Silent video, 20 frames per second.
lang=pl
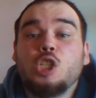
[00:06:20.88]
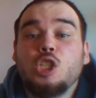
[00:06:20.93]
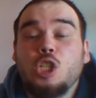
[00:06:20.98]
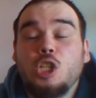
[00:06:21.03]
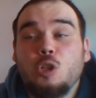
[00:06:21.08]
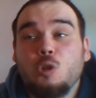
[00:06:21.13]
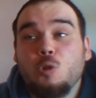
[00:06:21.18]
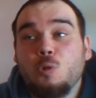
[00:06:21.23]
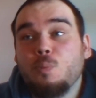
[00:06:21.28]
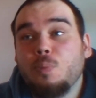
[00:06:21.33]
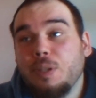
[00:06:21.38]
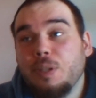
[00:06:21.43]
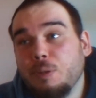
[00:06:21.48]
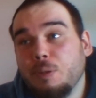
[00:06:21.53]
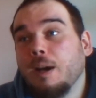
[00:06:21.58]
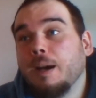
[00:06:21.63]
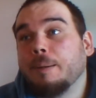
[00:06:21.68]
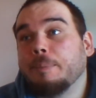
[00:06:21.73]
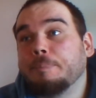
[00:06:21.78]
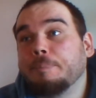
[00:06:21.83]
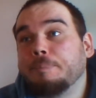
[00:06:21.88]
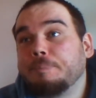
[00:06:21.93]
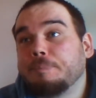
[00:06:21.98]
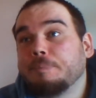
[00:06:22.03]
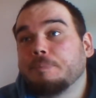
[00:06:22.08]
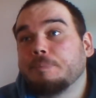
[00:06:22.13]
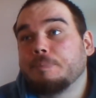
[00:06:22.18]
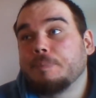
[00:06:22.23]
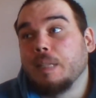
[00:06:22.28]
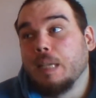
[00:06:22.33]
nie kupiła
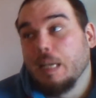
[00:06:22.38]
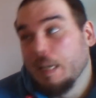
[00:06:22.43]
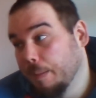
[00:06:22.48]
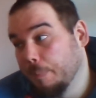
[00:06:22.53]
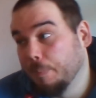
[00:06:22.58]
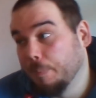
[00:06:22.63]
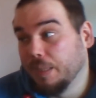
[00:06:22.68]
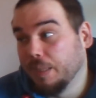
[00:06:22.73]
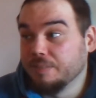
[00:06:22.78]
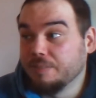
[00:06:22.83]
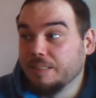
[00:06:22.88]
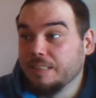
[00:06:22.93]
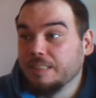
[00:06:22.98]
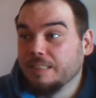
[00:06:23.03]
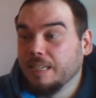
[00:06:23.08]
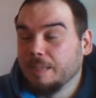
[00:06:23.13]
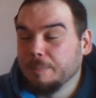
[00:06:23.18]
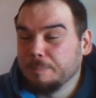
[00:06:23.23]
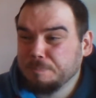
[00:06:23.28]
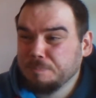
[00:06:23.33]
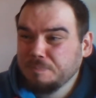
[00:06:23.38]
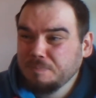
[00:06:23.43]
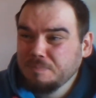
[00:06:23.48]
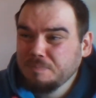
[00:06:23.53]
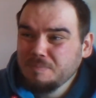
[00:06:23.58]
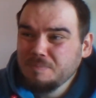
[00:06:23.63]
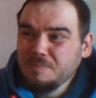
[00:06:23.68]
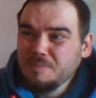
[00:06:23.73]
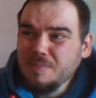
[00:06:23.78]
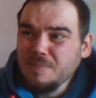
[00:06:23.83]
Battlefielda.
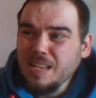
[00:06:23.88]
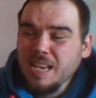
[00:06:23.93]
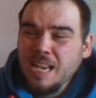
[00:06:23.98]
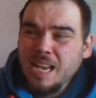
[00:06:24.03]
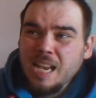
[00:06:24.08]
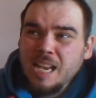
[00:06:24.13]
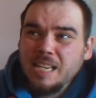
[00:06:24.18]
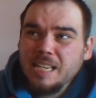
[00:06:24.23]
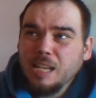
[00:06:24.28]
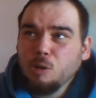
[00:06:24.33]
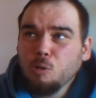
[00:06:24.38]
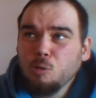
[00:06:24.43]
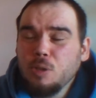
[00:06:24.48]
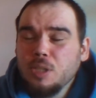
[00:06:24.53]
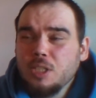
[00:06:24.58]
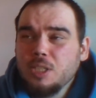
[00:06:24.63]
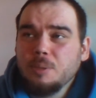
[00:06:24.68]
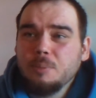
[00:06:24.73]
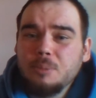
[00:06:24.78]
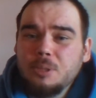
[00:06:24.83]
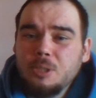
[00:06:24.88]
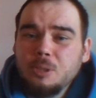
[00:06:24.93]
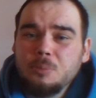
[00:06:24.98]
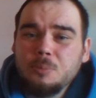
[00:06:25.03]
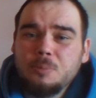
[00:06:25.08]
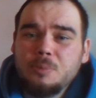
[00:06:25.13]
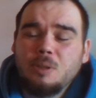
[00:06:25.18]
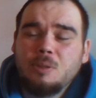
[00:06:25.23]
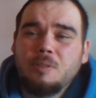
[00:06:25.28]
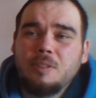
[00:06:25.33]
Ja tu jeszcze bym
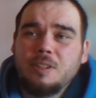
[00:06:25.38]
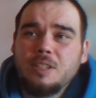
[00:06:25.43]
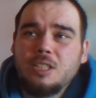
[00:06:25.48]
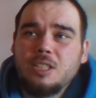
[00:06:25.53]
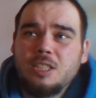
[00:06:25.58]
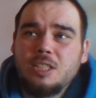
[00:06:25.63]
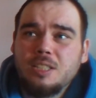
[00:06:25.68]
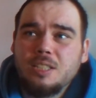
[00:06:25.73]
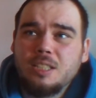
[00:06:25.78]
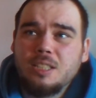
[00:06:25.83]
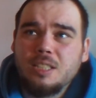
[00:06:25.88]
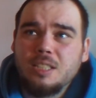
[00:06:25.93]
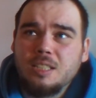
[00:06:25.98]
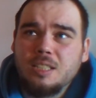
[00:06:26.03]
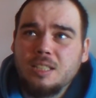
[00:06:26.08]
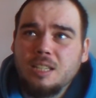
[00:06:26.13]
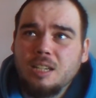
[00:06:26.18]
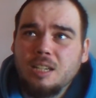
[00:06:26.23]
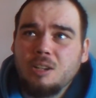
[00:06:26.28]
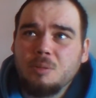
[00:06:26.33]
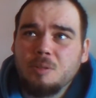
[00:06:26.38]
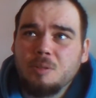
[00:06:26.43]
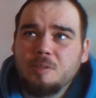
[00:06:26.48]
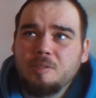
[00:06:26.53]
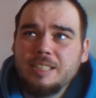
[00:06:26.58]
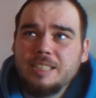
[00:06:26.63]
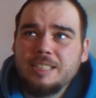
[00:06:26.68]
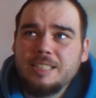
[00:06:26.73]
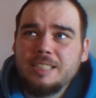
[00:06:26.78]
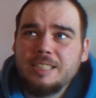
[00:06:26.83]
chciał zauważyć e, taką
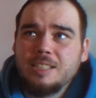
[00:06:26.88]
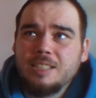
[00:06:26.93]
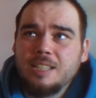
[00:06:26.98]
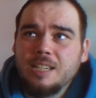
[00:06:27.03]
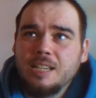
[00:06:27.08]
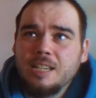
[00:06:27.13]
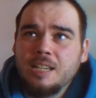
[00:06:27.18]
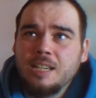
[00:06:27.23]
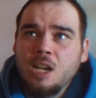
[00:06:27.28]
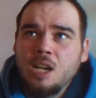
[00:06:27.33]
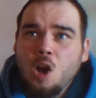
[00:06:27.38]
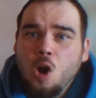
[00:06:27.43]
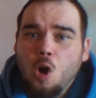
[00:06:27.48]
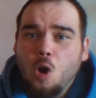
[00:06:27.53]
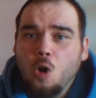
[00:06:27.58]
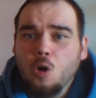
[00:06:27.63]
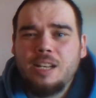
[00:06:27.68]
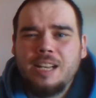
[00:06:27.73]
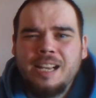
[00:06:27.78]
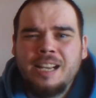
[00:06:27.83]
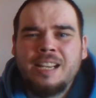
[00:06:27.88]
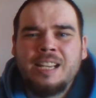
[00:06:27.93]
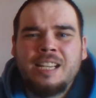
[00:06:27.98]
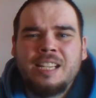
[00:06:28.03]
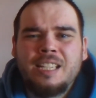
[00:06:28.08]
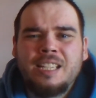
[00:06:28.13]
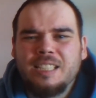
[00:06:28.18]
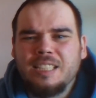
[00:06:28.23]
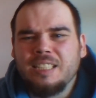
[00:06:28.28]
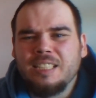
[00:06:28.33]
kwestię, że o ile
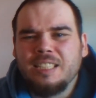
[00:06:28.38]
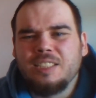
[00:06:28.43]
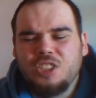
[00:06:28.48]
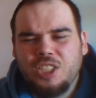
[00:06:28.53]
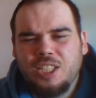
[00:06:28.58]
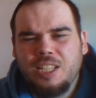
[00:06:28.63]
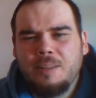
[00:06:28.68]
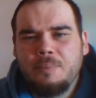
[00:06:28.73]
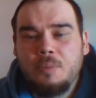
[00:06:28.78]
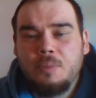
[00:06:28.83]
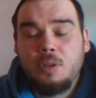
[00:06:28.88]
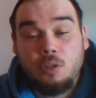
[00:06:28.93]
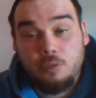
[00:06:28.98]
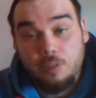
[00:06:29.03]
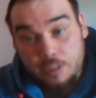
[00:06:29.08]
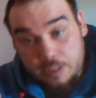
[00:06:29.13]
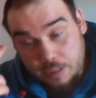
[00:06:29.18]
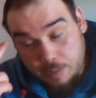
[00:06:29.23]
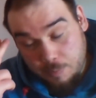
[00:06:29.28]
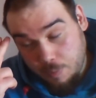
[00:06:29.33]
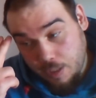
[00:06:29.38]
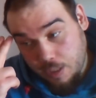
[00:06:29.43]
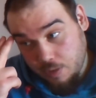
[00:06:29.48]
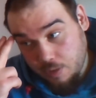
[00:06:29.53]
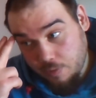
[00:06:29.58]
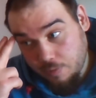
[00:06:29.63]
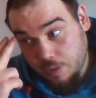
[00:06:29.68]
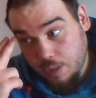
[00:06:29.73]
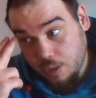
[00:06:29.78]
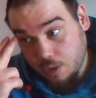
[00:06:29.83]
7 y, milionów
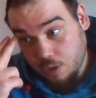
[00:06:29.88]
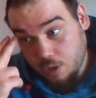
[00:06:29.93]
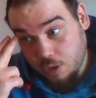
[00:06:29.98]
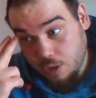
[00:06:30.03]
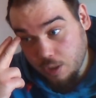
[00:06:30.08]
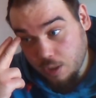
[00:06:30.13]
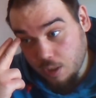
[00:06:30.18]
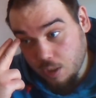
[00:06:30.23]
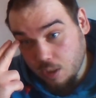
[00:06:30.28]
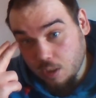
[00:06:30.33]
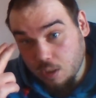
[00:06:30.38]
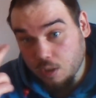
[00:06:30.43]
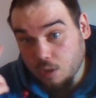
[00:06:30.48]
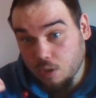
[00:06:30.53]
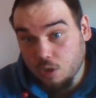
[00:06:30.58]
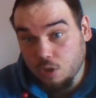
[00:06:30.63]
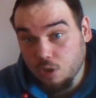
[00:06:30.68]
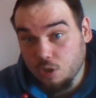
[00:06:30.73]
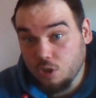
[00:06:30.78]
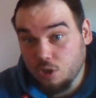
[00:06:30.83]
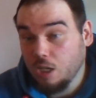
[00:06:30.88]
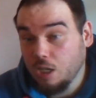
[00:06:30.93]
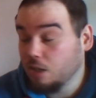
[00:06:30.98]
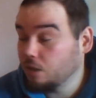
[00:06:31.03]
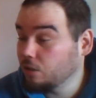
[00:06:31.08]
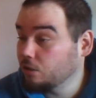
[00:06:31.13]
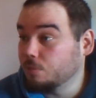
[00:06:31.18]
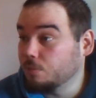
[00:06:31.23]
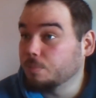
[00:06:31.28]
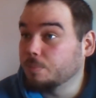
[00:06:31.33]
egzemplarzy wydaje się y,
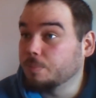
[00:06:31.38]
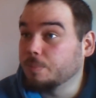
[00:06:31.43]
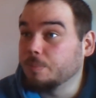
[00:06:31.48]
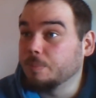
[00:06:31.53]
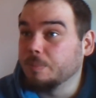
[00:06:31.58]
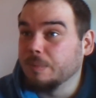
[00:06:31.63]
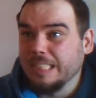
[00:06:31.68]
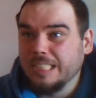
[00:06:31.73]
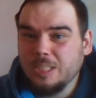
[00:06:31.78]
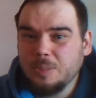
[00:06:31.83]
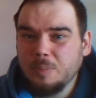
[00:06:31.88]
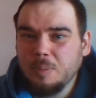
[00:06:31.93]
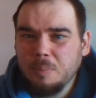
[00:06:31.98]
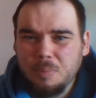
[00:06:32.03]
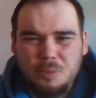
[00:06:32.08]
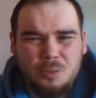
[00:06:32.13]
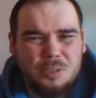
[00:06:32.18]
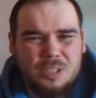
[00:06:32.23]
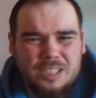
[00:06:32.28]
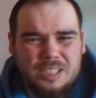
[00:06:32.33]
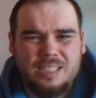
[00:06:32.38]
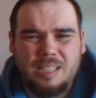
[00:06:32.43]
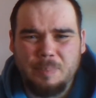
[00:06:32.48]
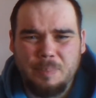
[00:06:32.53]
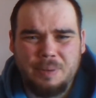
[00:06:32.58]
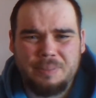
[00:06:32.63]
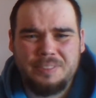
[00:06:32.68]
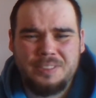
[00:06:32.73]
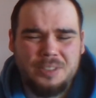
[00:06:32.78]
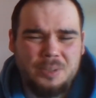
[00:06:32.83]
szaloną liczbą, bo to jest
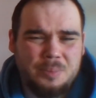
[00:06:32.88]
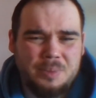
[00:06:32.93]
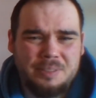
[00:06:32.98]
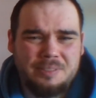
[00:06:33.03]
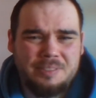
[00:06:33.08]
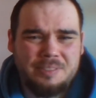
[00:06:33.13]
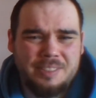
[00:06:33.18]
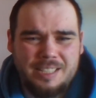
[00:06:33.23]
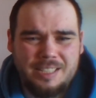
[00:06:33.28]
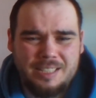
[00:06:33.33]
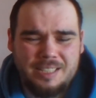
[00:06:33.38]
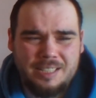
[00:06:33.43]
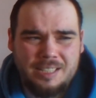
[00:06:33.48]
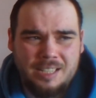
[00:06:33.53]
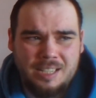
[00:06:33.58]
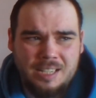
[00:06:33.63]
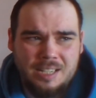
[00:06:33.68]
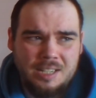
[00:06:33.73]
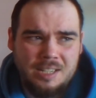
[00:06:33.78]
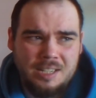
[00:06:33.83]
naprawdę dobry wynik.